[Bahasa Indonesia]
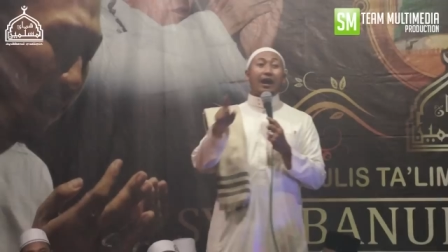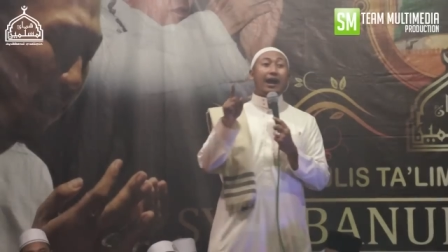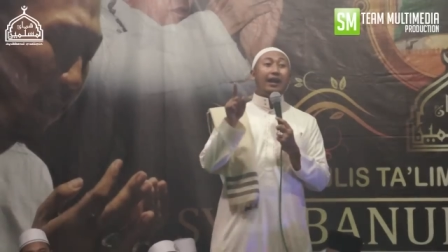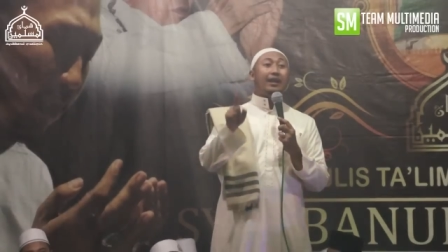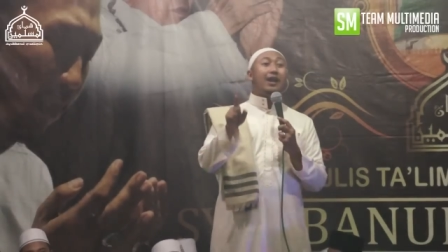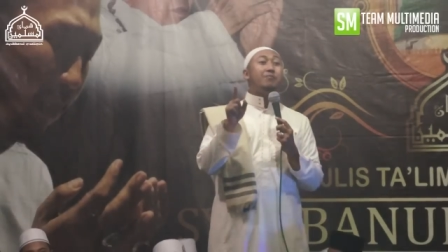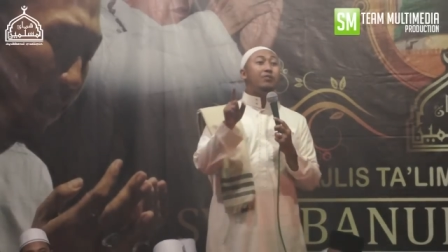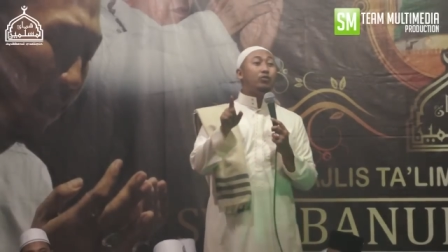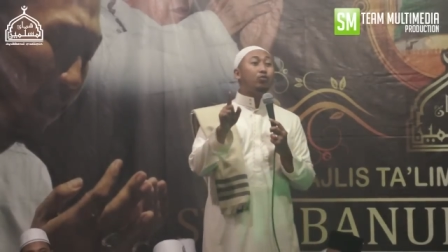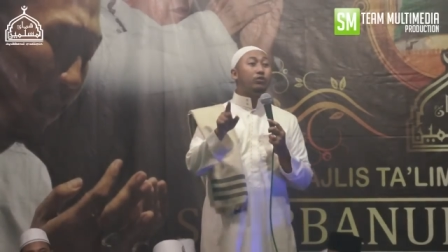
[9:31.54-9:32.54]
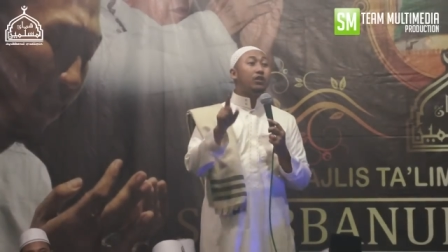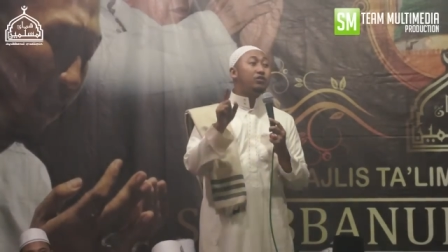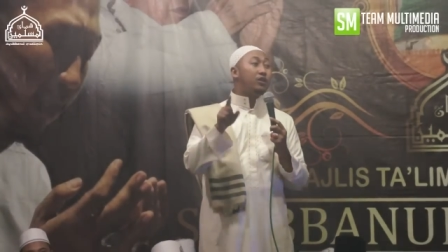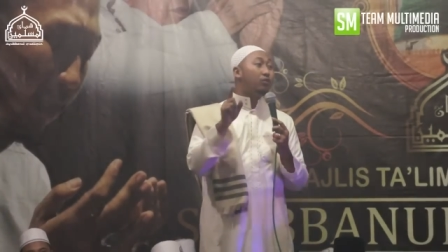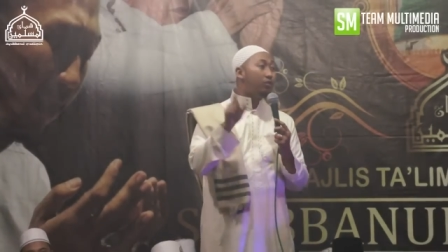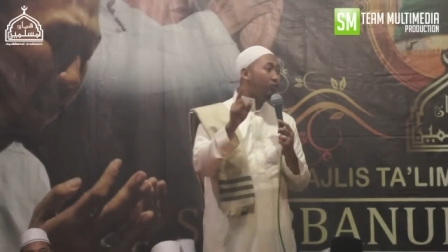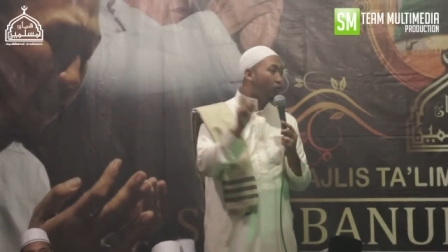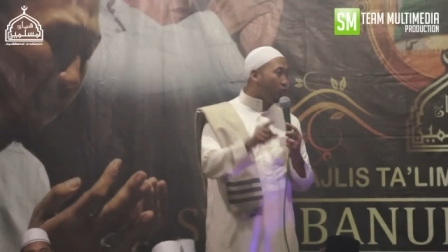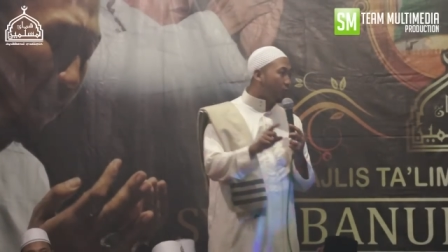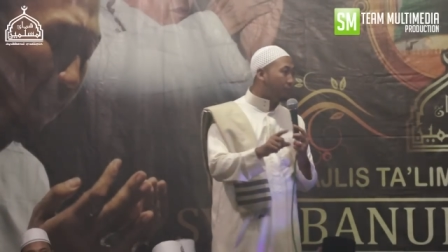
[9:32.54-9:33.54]
alamatu tadhirul
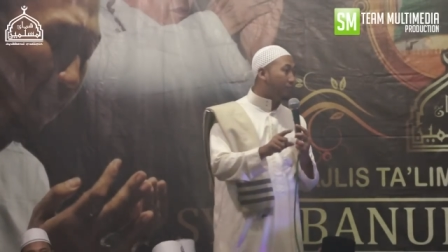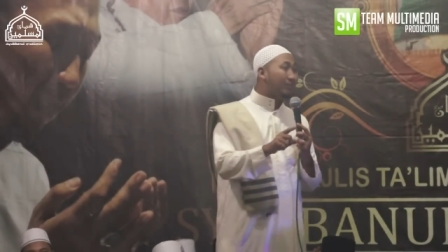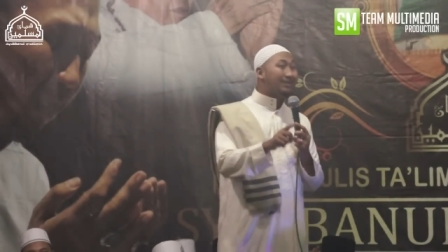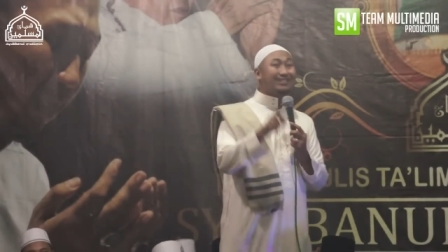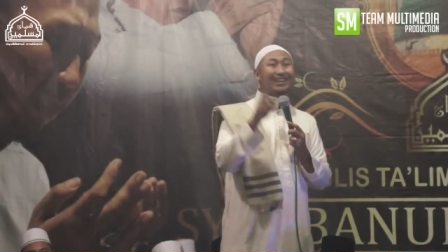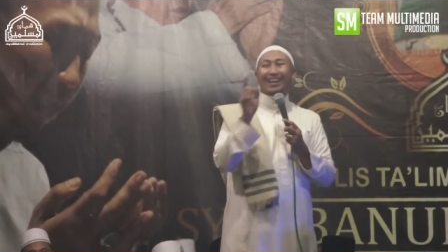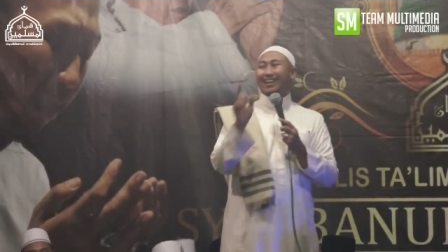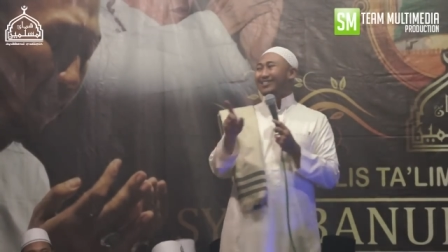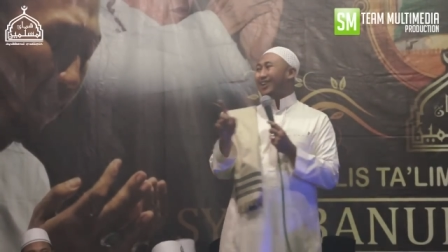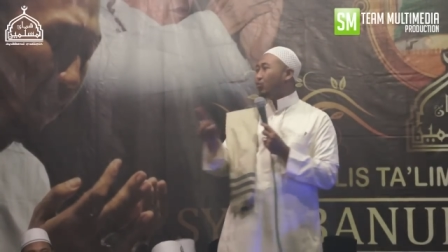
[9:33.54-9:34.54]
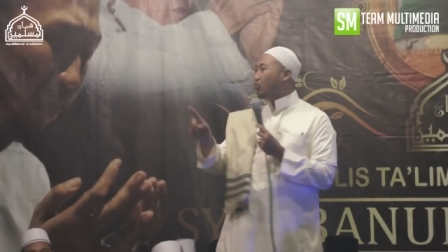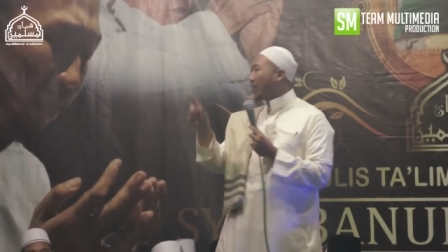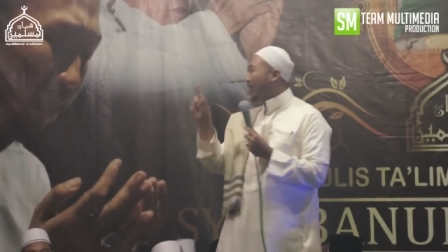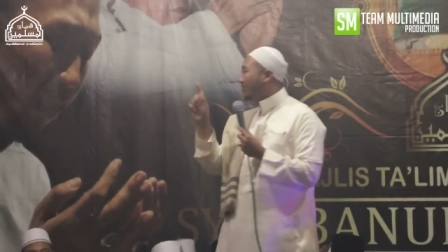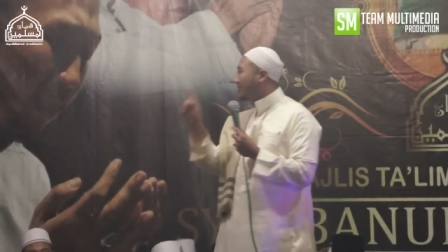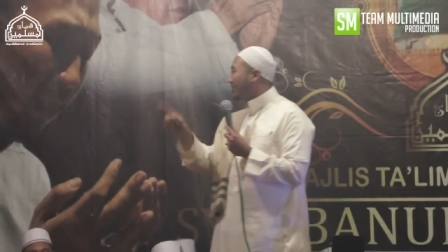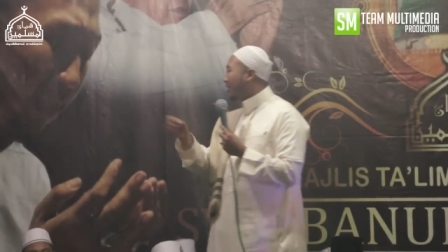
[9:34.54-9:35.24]
gulub salah satu tanda